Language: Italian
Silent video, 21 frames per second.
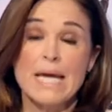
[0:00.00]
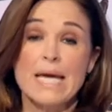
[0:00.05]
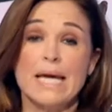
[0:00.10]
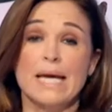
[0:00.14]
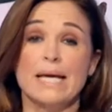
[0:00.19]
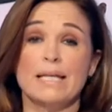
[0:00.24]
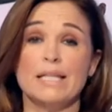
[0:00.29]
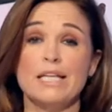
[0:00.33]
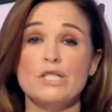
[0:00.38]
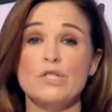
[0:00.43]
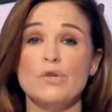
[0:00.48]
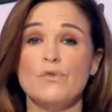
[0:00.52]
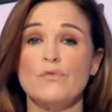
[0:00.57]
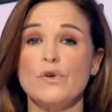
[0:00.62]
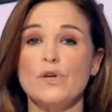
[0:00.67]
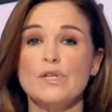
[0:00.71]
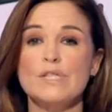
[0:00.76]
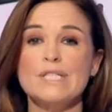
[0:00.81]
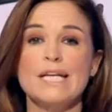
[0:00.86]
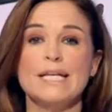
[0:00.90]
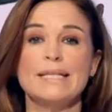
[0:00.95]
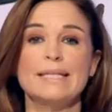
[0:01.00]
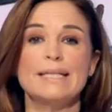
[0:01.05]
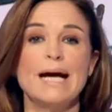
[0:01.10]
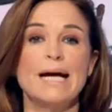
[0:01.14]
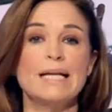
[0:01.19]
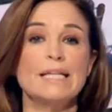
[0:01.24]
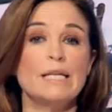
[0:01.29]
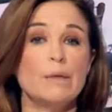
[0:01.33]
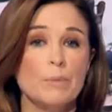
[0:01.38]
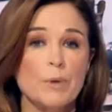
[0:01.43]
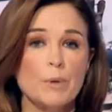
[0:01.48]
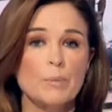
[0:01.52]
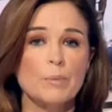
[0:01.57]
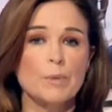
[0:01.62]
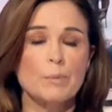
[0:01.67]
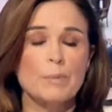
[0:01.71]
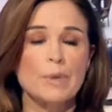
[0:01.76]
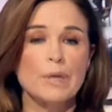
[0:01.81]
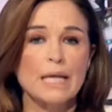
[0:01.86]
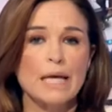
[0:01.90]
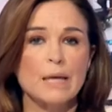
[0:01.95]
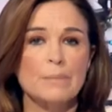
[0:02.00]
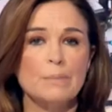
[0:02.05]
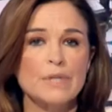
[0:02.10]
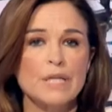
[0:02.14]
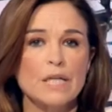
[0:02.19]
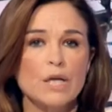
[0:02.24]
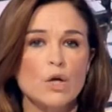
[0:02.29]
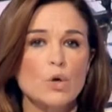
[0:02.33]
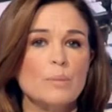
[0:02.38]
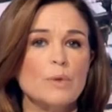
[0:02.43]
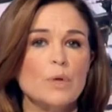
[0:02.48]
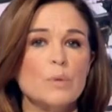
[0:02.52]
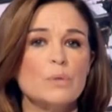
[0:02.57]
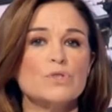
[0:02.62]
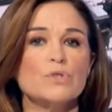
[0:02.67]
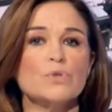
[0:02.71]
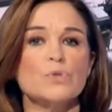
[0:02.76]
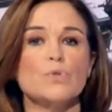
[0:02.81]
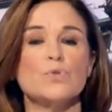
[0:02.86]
E adesso Forza Italia, proprio per capire come questo